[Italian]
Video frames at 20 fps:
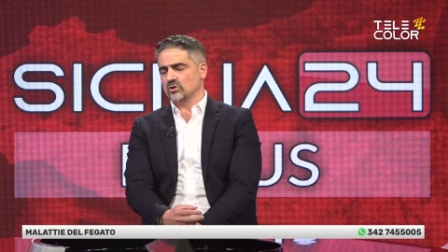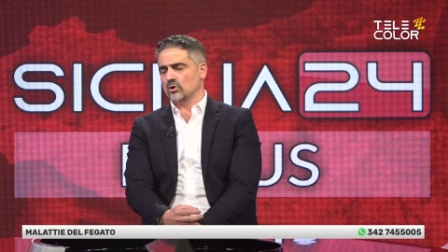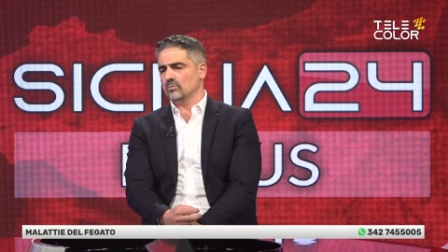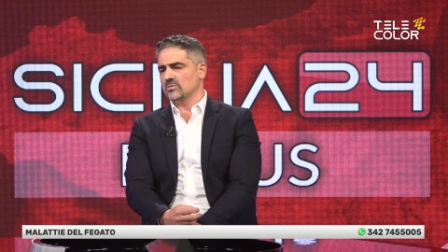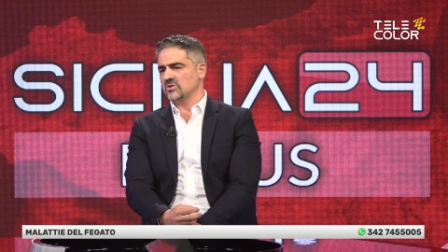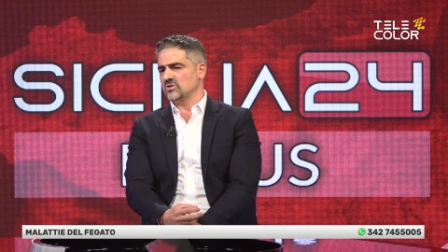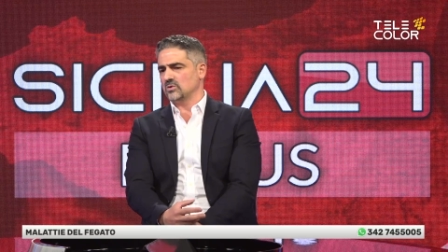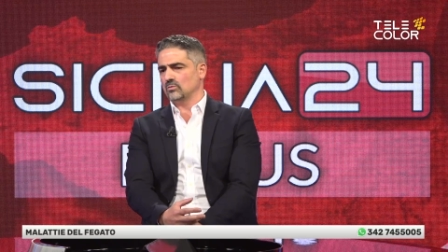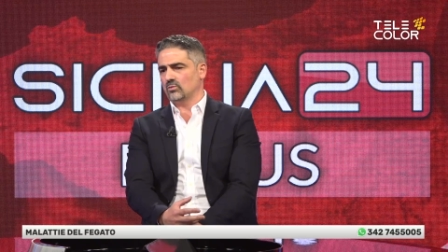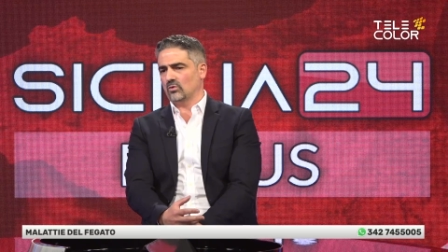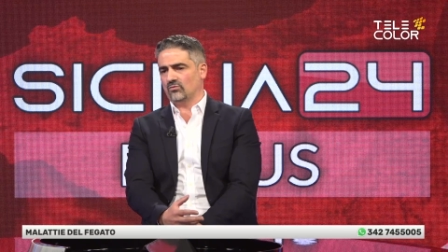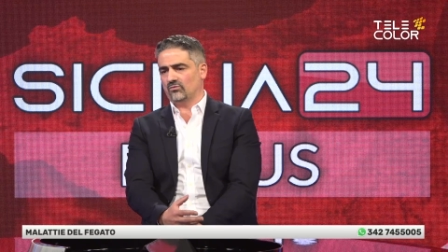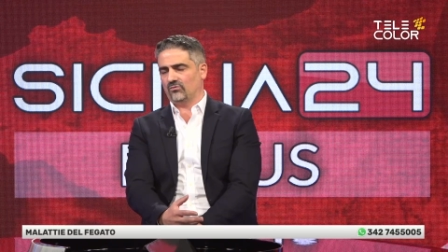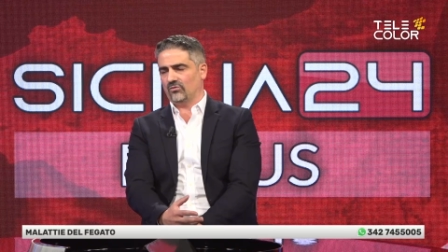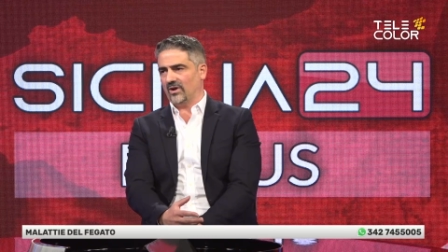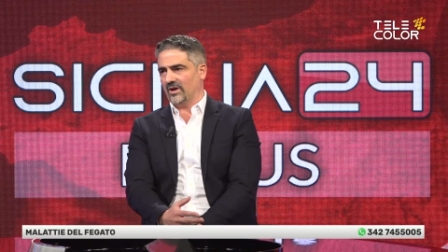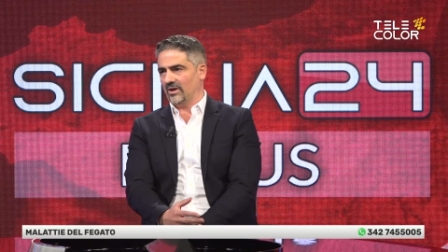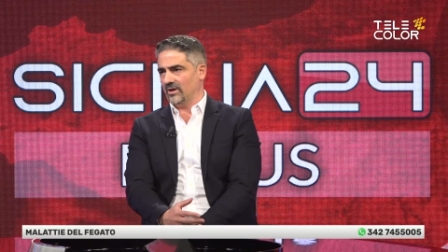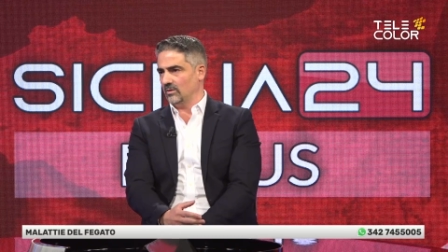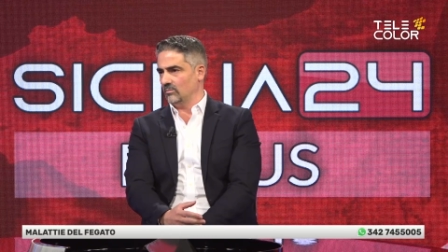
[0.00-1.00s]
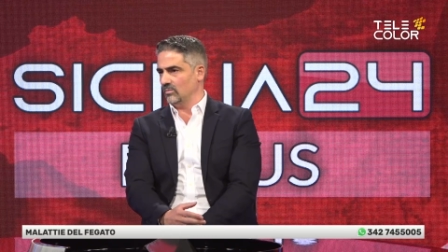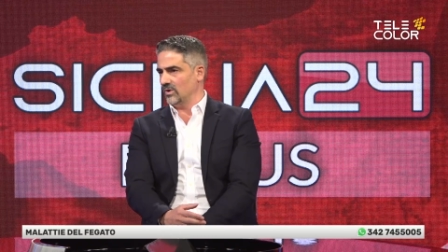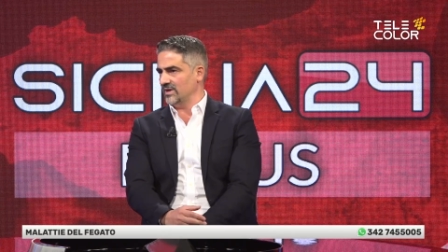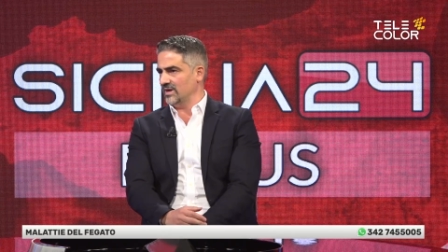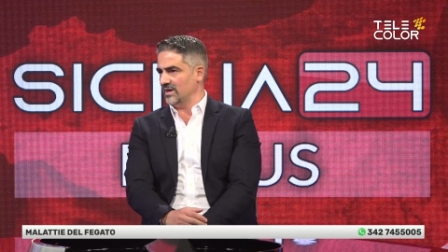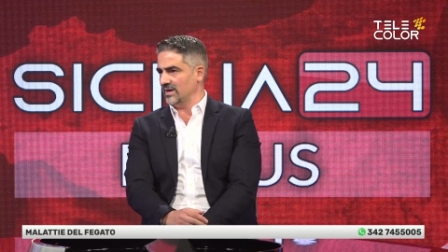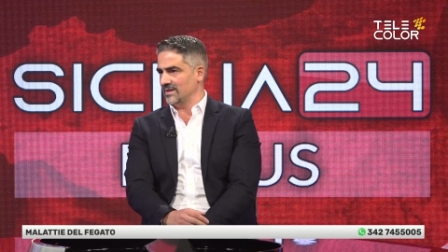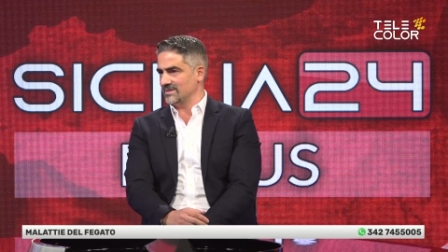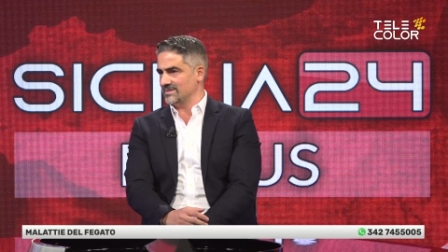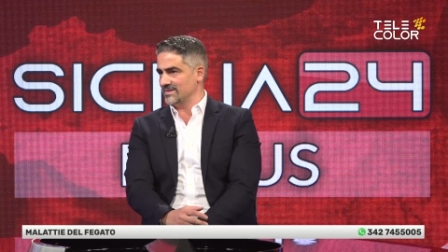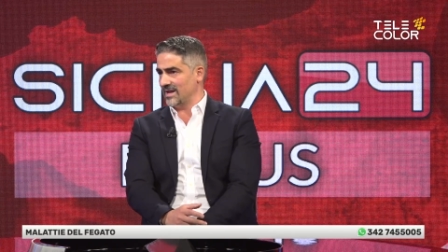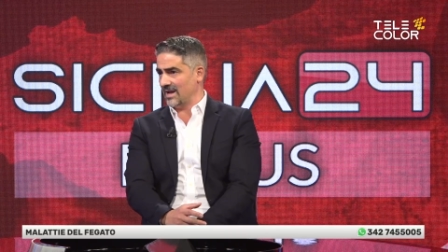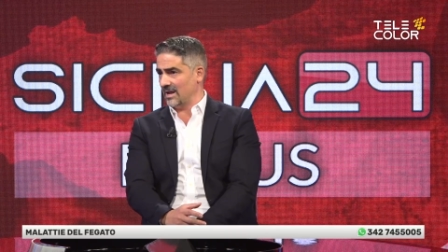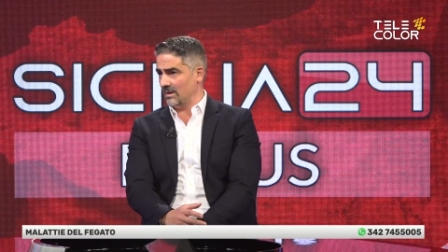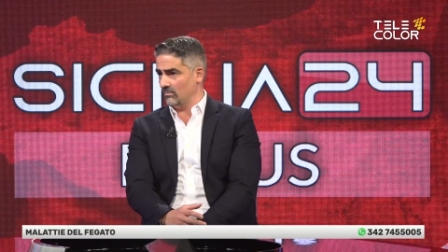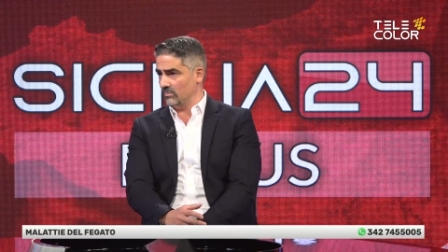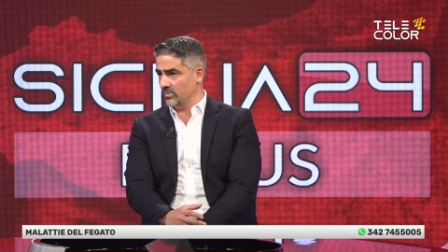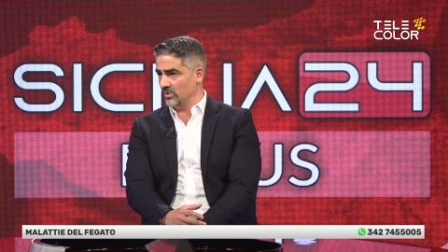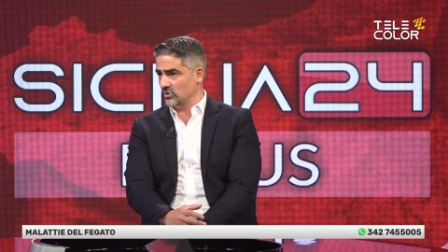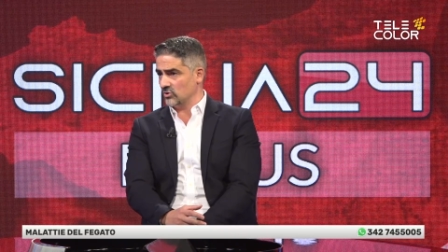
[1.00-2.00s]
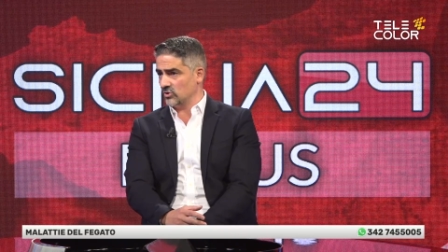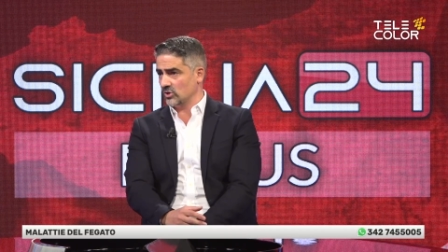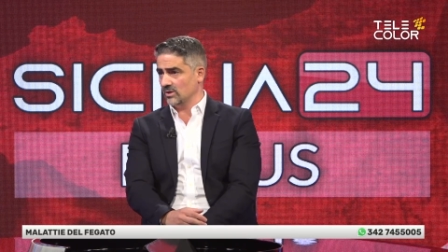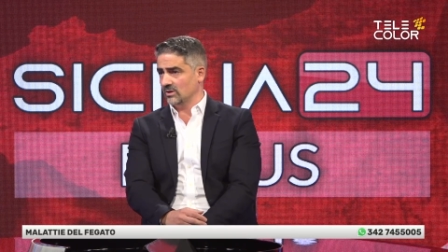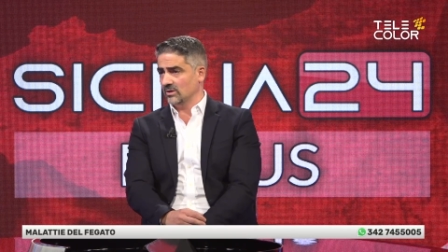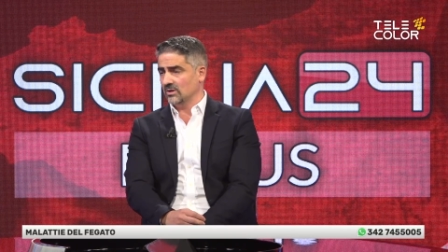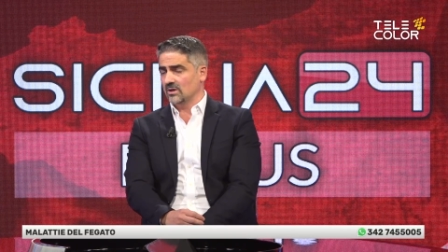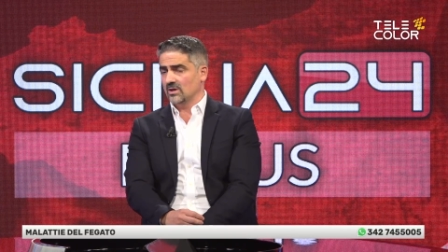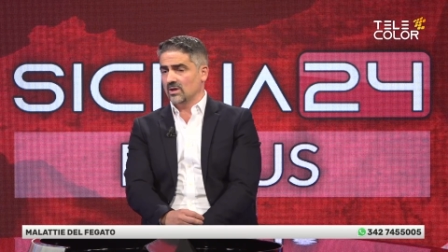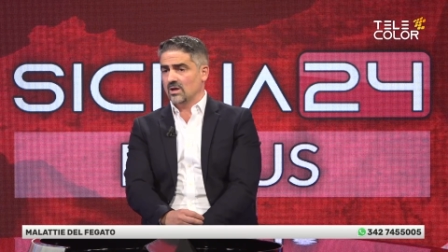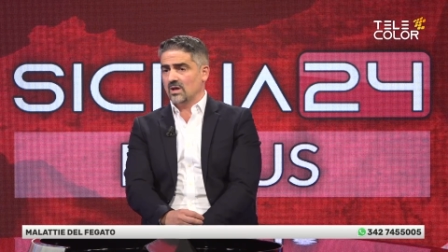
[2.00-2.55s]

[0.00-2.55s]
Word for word: Come si può farlo? In maniera semplice,